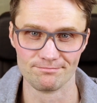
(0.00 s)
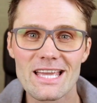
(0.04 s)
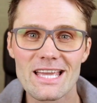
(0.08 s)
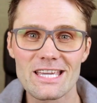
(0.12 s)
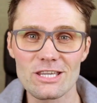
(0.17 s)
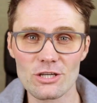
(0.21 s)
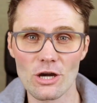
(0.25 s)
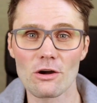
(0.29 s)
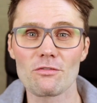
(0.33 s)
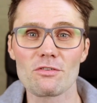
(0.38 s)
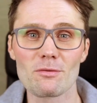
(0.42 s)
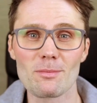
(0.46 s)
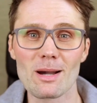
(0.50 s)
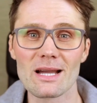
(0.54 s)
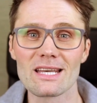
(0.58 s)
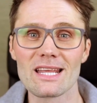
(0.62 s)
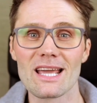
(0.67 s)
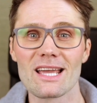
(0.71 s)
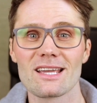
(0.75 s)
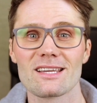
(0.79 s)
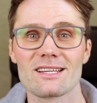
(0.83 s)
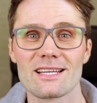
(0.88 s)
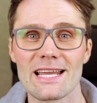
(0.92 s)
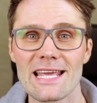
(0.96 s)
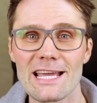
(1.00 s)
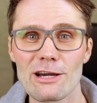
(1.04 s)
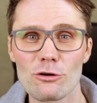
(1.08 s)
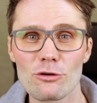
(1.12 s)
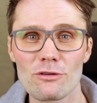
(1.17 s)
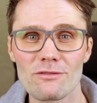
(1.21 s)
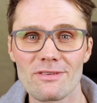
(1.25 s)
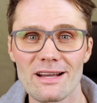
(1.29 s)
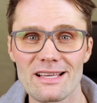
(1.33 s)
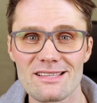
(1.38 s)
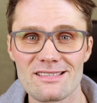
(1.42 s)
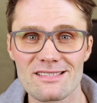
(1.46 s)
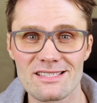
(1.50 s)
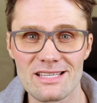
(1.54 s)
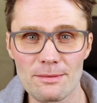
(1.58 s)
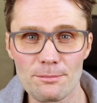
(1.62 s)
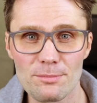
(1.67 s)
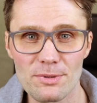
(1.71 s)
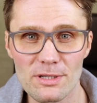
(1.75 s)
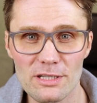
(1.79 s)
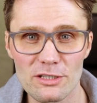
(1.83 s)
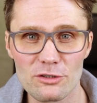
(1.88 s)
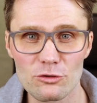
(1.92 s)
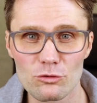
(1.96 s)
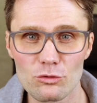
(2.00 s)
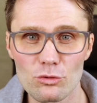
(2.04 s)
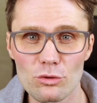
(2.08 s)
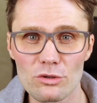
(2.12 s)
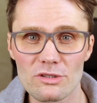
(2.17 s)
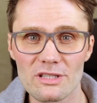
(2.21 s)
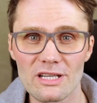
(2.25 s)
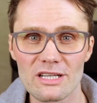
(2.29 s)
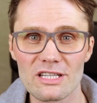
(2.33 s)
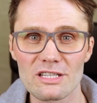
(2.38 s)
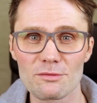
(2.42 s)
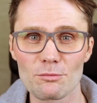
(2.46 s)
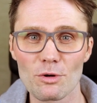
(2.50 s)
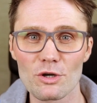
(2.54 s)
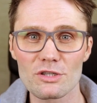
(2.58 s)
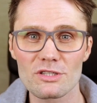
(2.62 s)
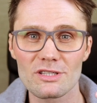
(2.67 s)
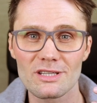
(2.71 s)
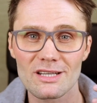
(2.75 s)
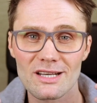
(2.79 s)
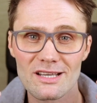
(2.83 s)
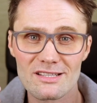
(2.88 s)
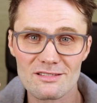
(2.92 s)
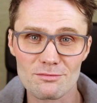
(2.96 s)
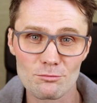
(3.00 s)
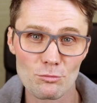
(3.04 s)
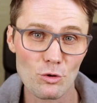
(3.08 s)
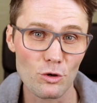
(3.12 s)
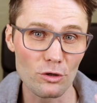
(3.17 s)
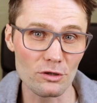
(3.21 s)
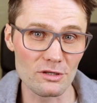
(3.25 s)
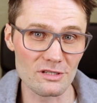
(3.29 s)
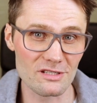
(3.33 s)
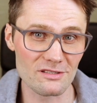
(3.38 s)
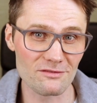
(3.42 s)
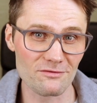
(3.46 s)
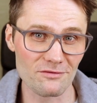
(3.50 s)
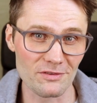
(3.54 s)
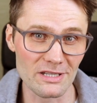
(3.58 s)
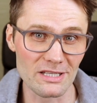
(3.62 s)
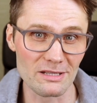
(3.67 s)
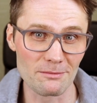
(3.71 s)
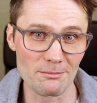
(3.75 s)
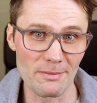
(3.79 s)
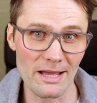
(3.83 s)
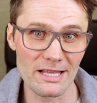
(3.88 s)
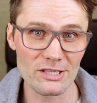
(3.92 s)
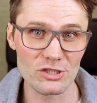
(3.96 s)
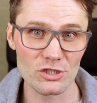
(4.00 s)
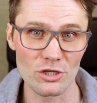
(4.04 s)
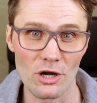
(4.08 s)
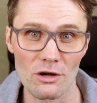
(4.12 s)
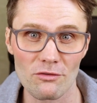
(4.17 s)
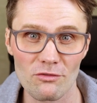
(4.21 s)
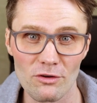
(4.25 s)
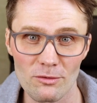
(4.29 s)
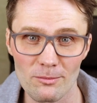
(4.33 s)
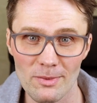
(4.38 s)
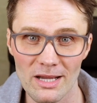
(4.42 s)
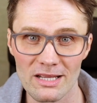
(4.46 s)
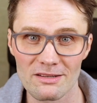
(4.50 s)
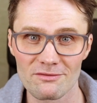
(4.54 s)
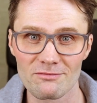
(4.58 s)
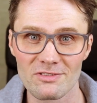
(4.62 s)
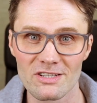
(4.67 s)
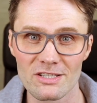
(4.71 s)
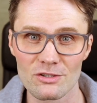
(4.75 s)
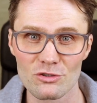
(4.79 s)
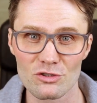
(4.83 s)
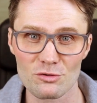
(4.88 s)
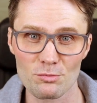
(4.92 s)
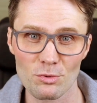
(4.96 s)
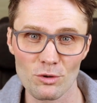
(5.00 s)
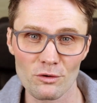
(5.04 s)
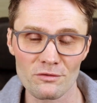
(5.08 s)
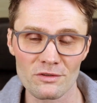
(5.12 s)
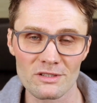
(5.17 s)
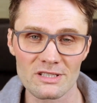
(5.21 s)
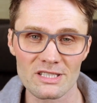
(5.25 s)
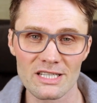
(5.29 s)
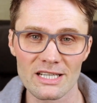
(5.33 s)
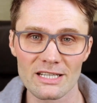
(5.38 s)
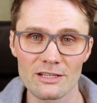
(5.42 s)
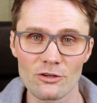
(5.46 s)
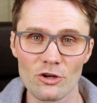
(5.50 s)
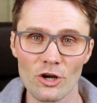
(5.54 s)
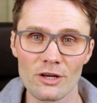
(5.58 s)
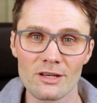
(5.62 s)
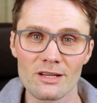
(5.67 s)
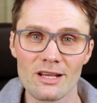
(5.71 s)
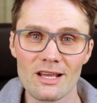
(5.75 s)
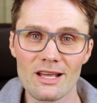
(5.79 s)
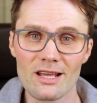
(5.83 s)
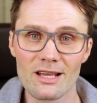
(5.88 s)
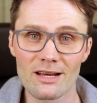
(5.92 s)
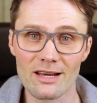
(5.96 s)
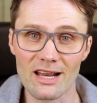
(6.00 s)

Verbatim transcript: Ich hoffe, meine Erklärung war simpel genug, denn ich möchte ja, dass möglichst viele Menschen auch von meinen Videos profitieren können.